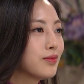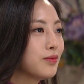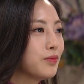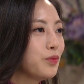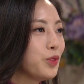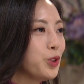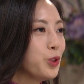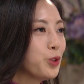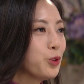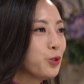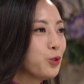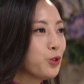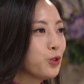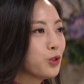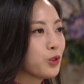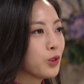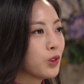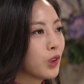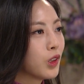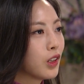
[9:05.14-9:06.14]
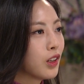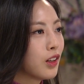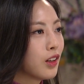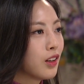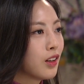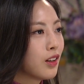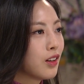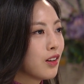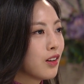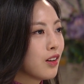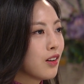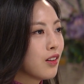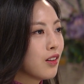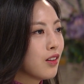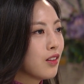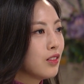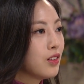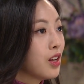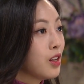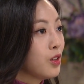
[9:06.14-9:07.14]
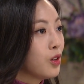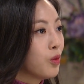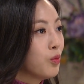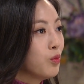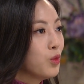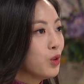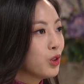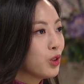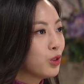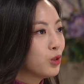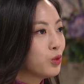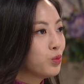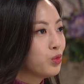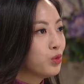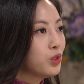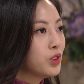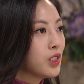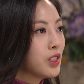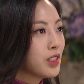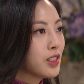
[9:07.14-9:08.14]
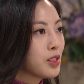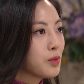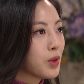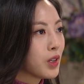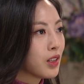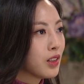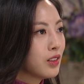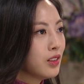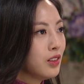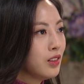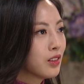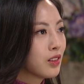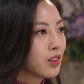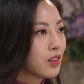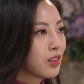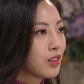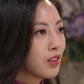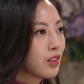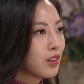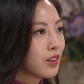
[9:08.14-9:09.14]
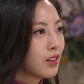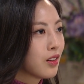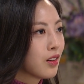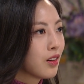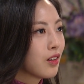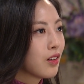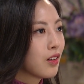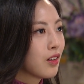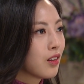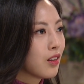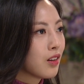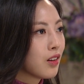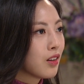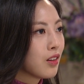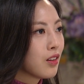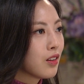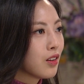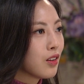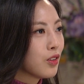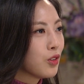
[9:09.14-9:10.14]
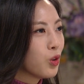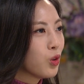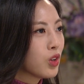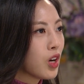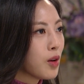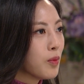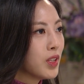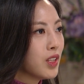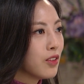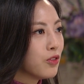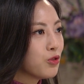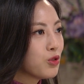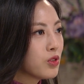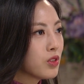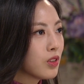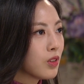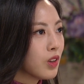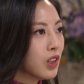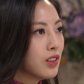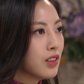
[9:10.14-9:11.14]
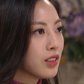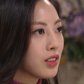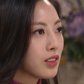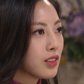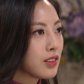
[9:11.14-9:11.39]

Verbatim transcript: 민영주, 날 엿먹이고 무사하길 바라니? 너 가만 안 둘 거야, 내가.